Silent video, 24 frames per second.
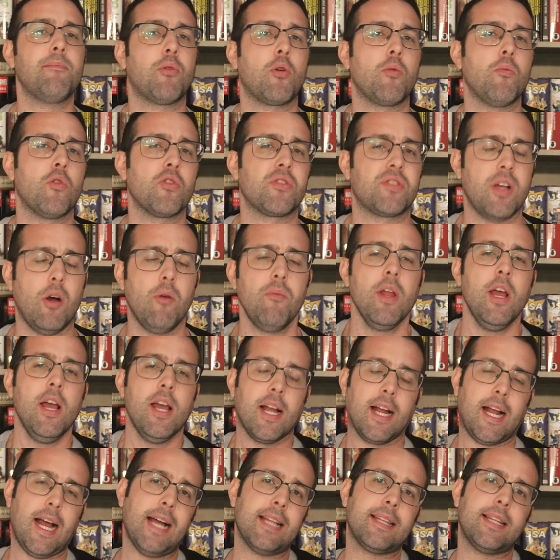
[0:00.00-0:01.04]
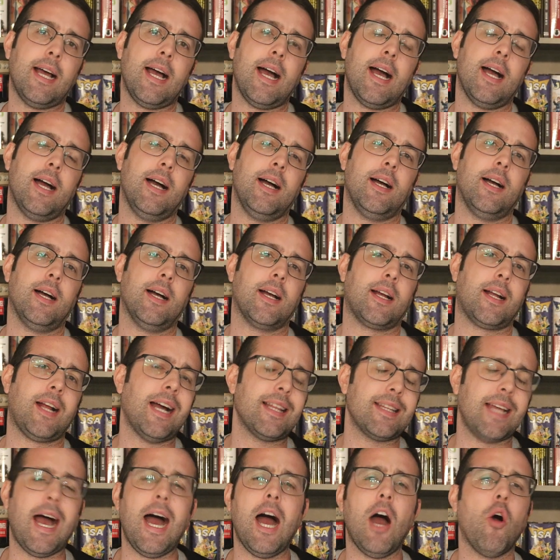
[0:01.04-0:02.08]
promoção. Cada uh,
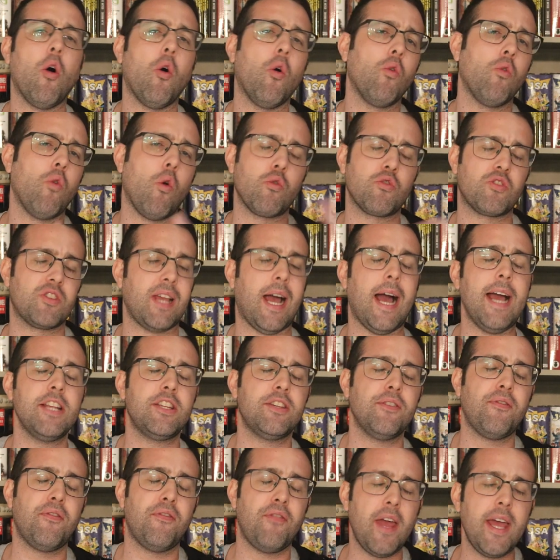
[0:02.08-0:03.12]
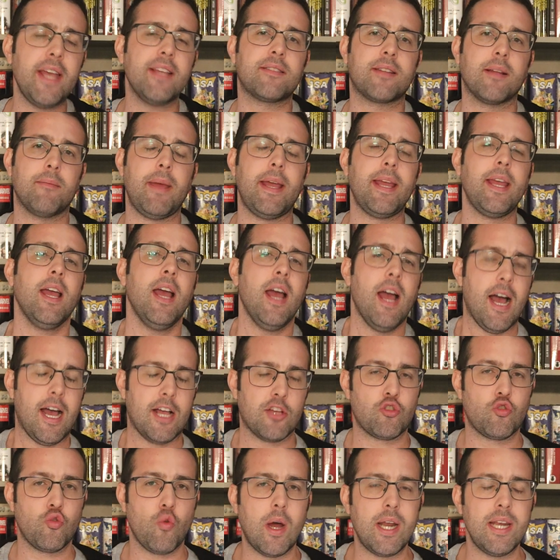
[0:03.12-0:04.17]
canal ou site fez também a
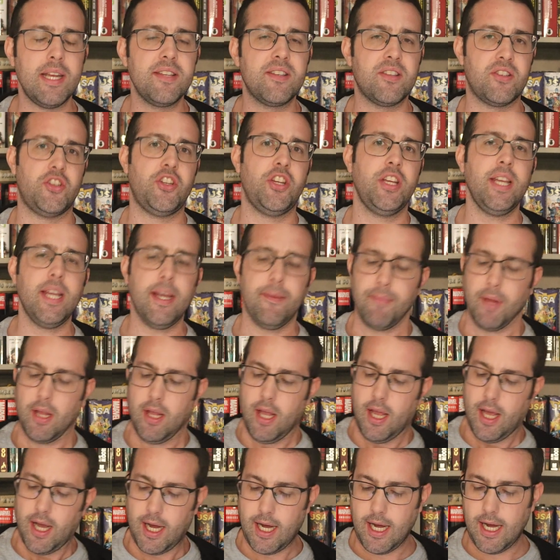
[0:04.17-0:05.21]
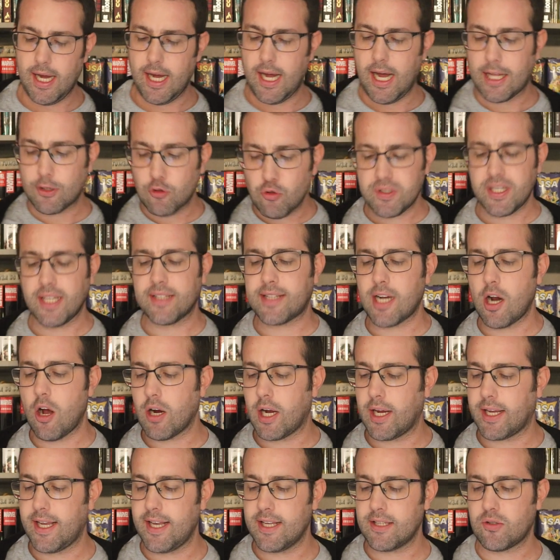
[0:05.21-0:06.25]
sua listinha. Uh, a do Central
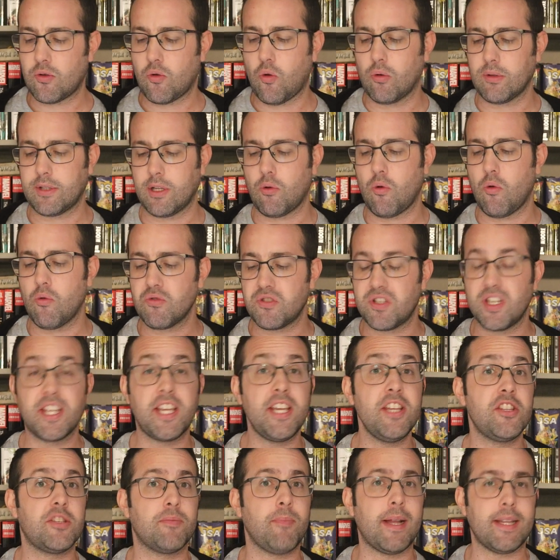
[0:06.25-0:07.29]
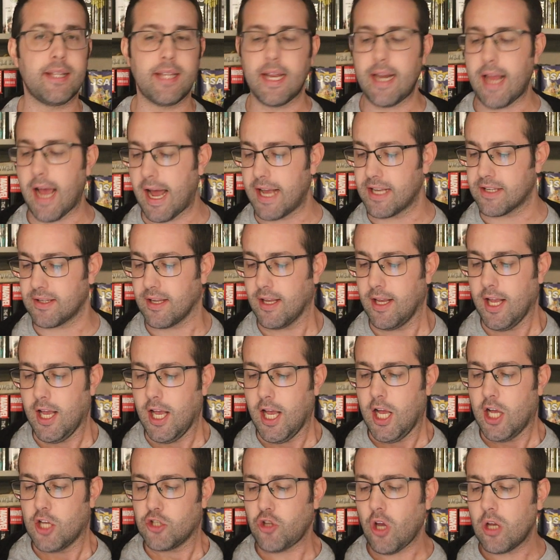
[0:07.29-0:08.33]
HQs conta com os seguintes materiais.
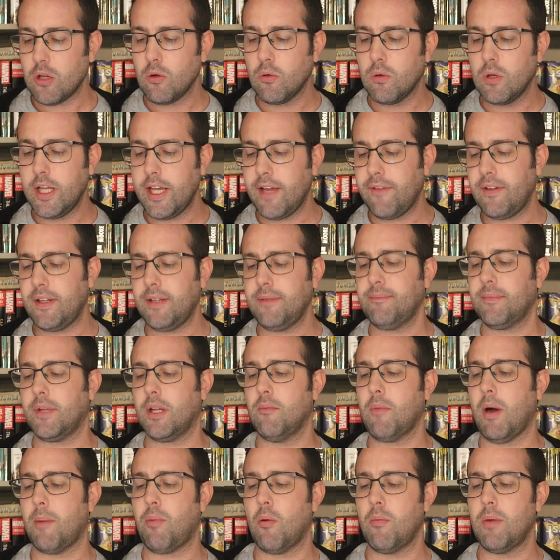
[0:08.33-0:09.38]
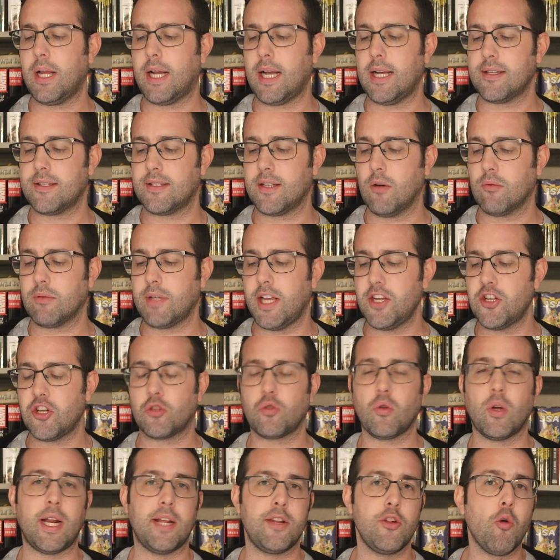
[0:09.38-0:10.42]
Solo Living, uma publicação da
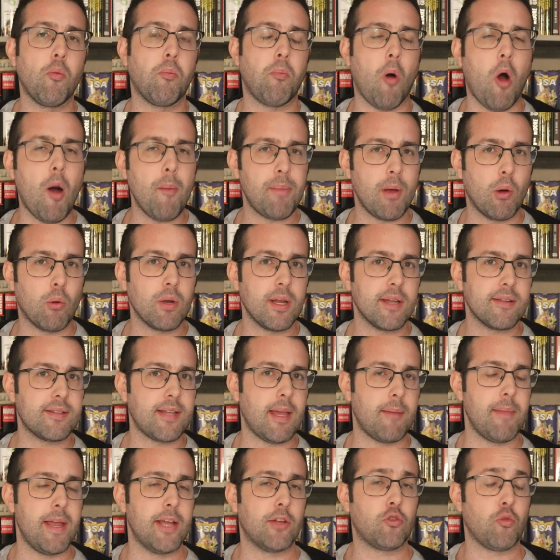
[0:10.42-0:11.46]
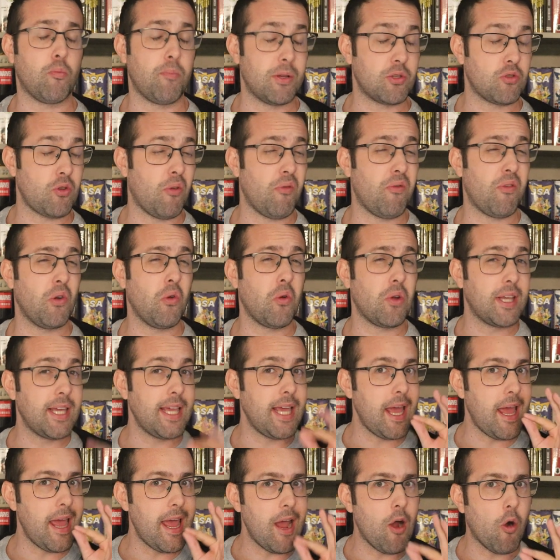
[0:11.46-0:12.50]
editora New Pop, é um lançamento, o pessoal falou
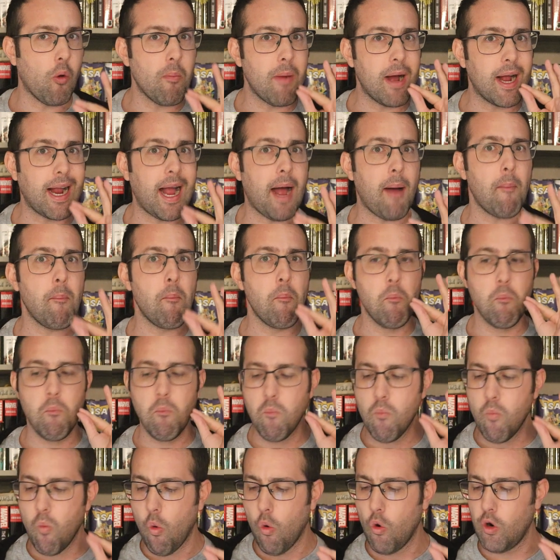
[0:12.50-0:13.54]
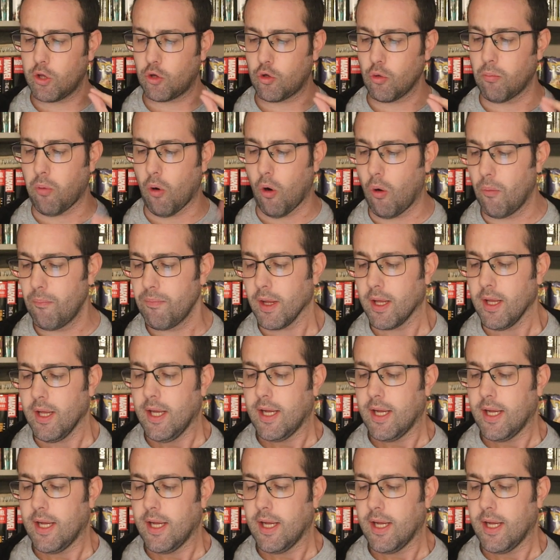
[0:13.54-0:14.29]
que é um mangá muito bom.